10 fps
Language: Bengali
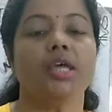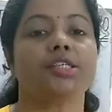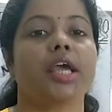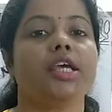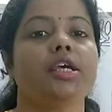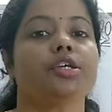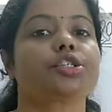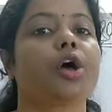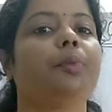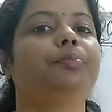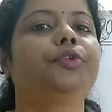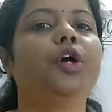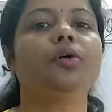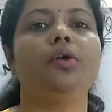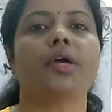সেই
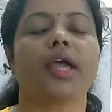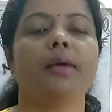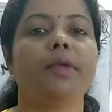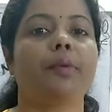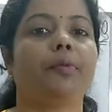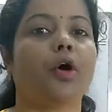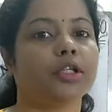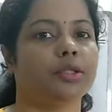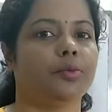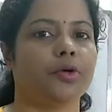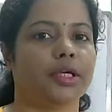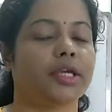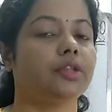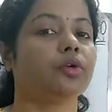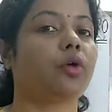শব্দগুলোকে আমরা পদ বলি
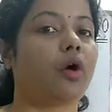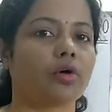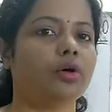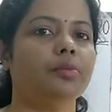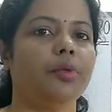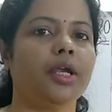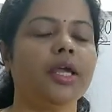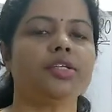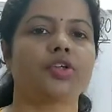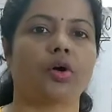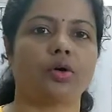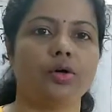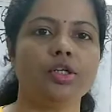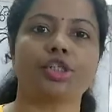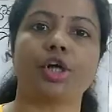কিন্তু কখন বলি
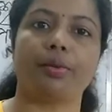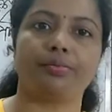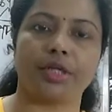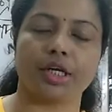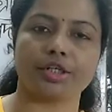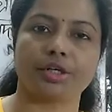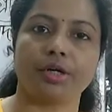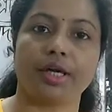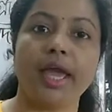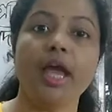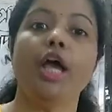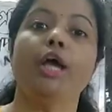যখন শব্দের সঙ্গে